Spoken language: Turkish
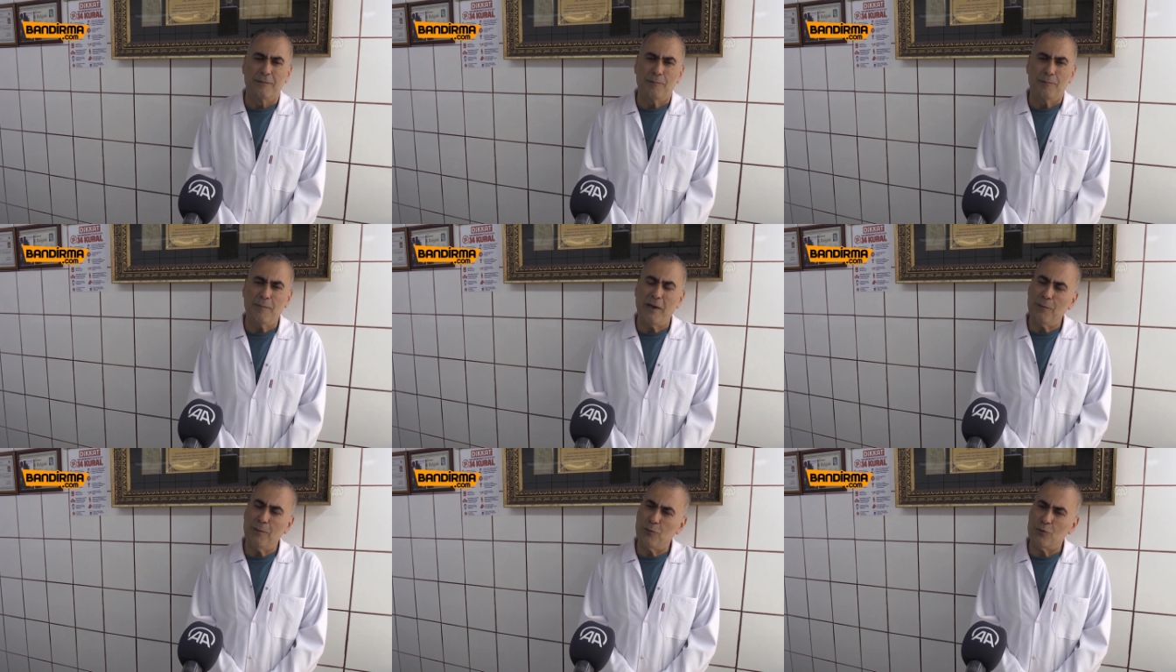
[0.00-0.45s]

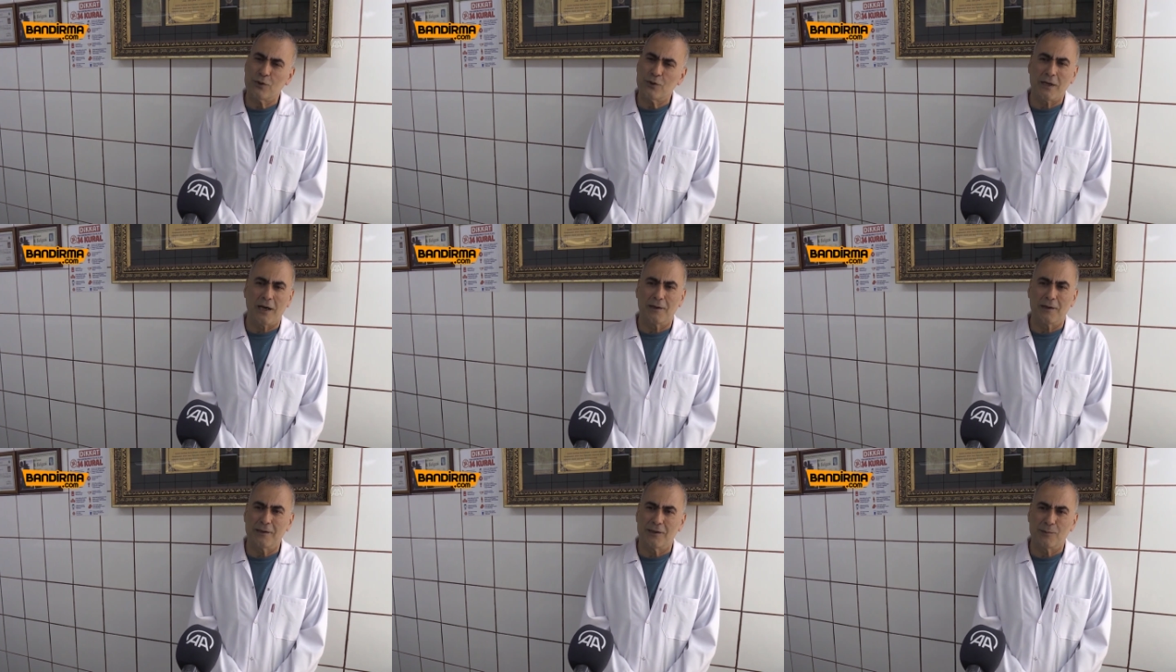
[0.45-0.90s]
Memnunuz
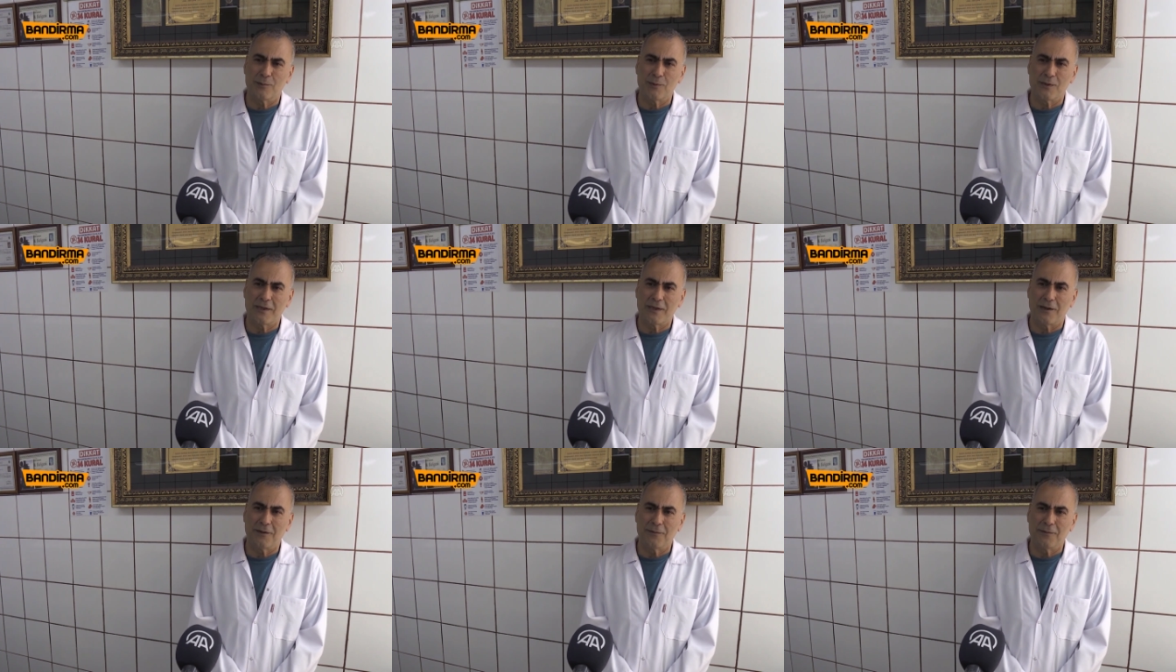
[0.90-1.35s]
yani
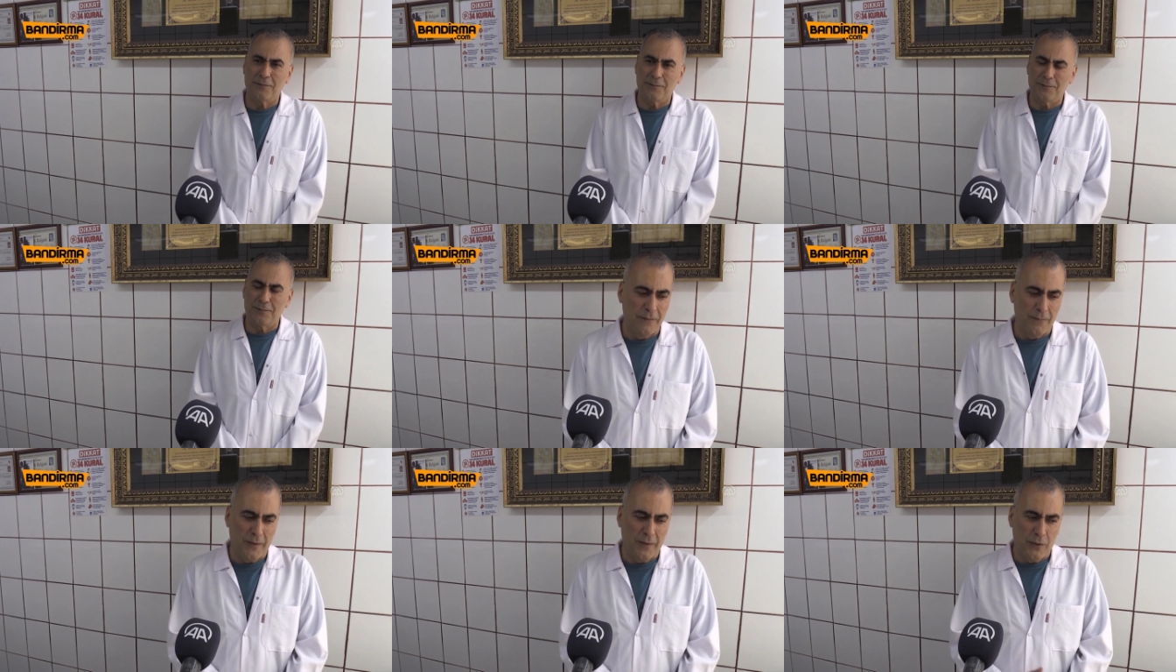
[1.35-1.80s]
işimizden
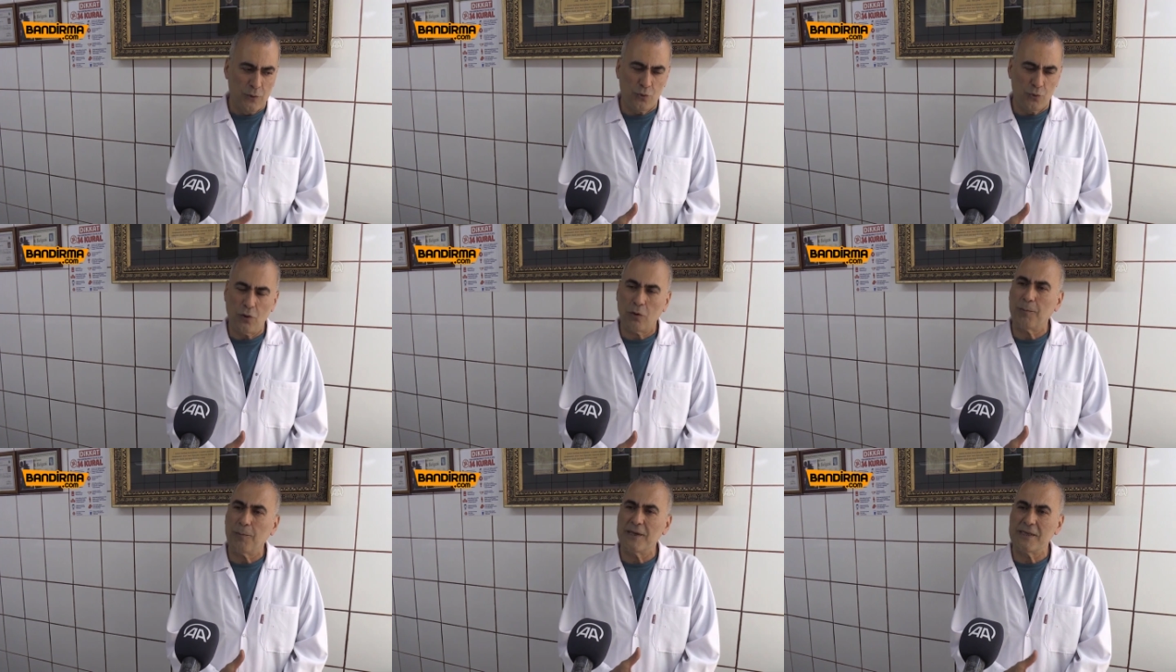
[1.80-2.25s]

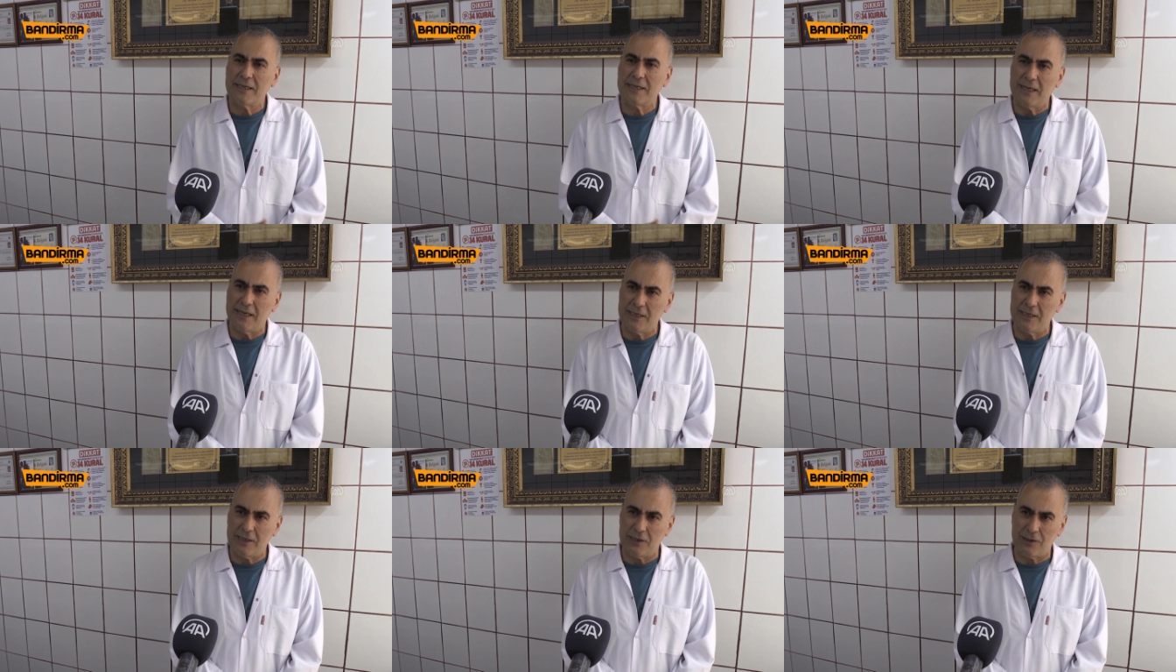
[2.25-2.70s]
çok
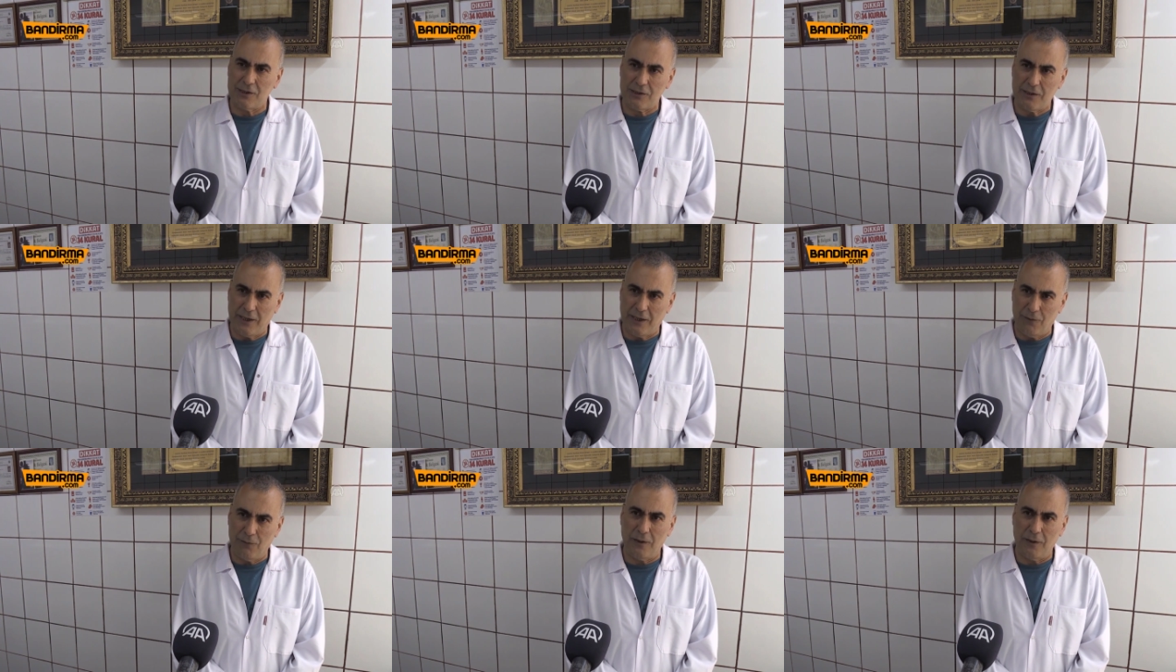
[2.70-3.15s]
besleyicidir
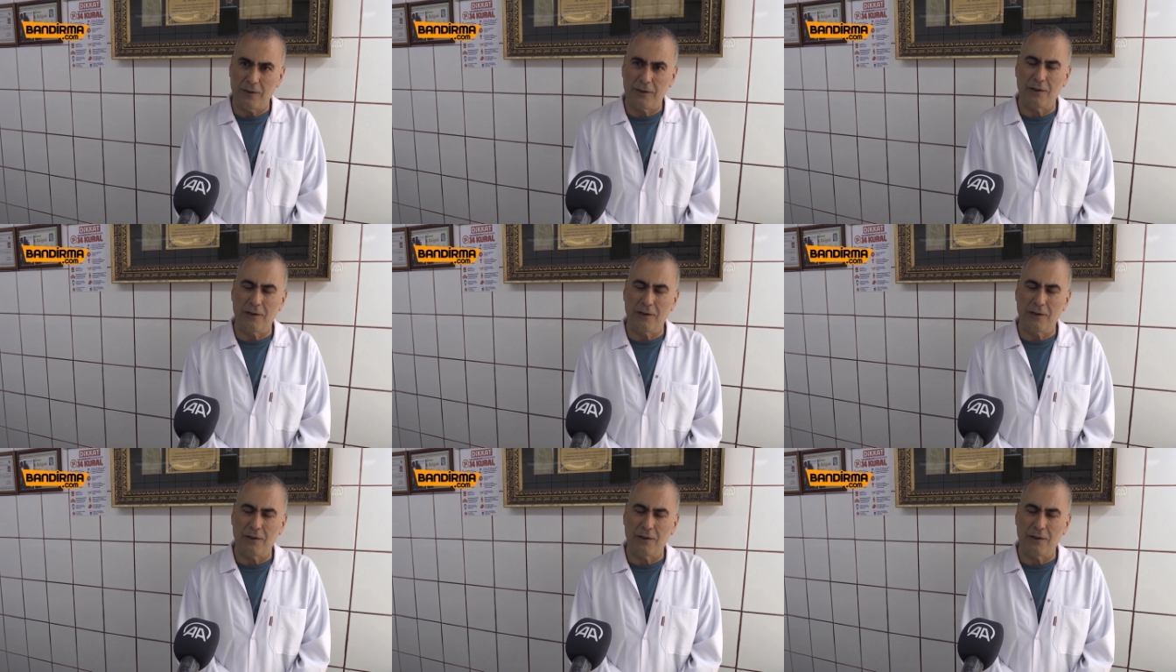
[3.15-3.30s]
helva.